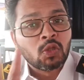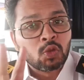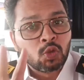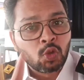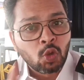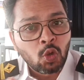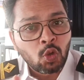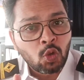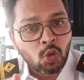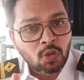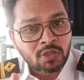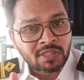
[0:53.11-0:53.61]

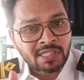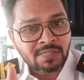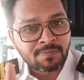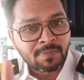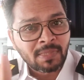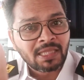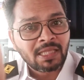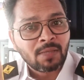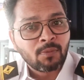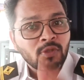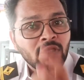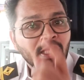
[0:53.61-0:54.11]
दो कोर्सेज
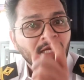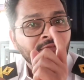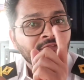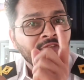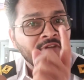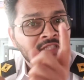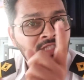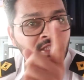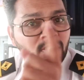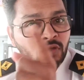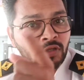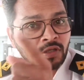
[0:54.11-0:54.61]
मतलब होता है एक
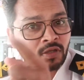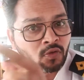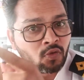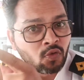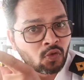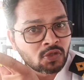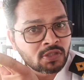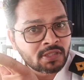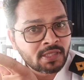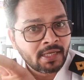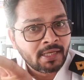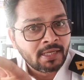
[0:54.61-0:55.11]
फर्स्ट
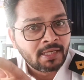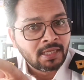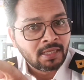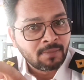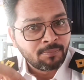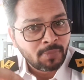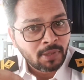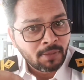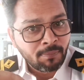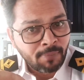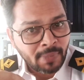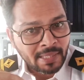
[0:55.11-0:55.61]
कोर्स है
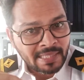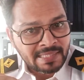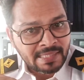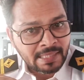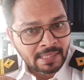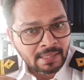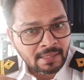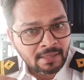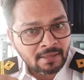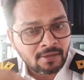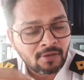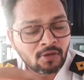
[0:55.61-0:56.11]
डीपी
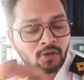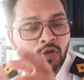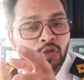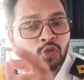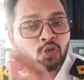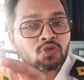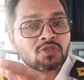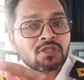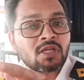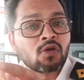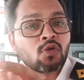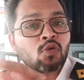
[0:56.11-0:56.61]
बेसिक और
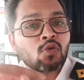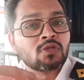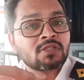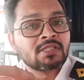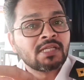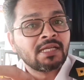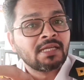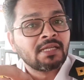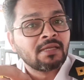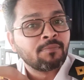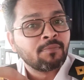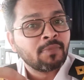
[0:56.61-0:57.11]
दूसरा कोर्स
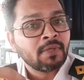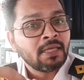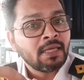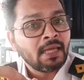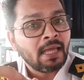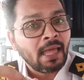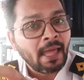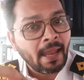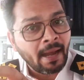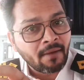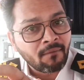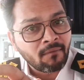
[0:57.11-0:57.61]
है डीपी
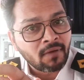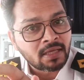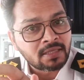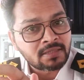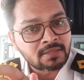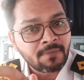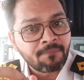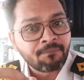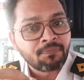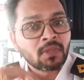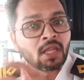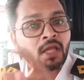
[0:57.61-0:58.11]

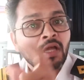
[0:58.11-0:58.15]
एडवांस